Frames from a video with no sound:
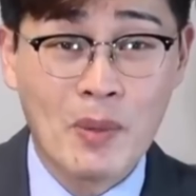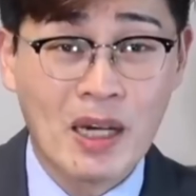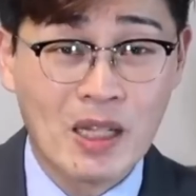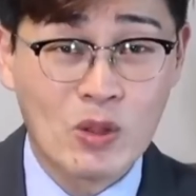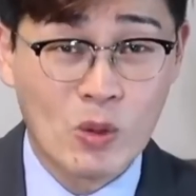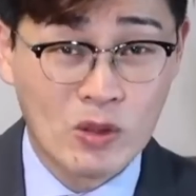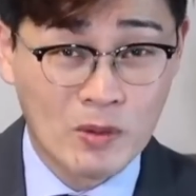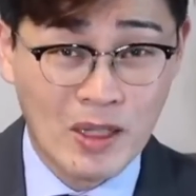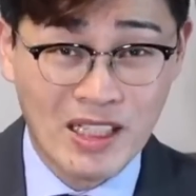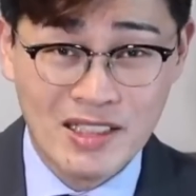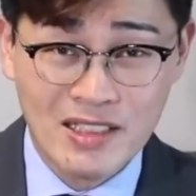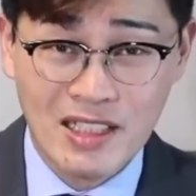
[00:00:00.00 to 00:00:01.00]
para
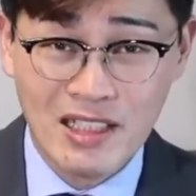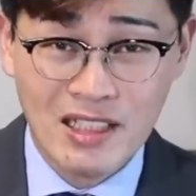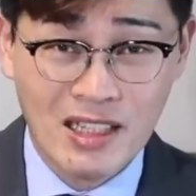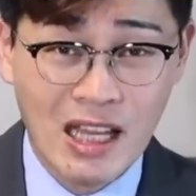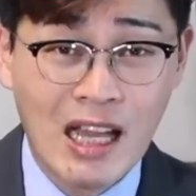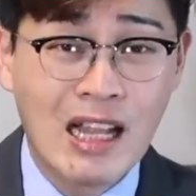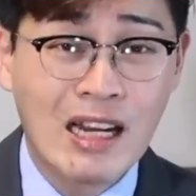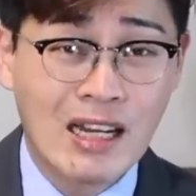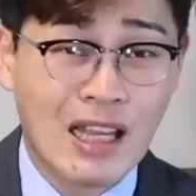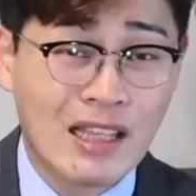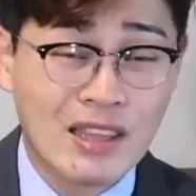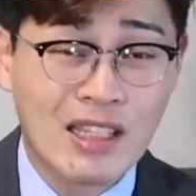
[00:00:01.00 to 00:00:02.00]
normalizar el
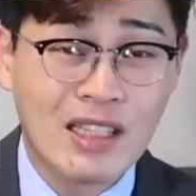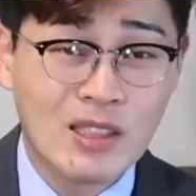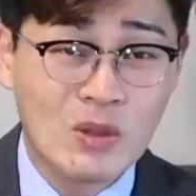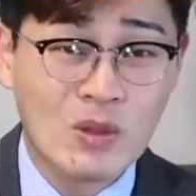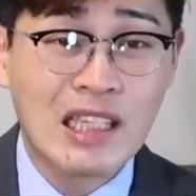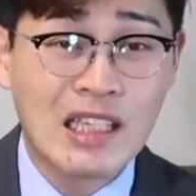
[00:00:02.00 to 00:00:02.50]
latido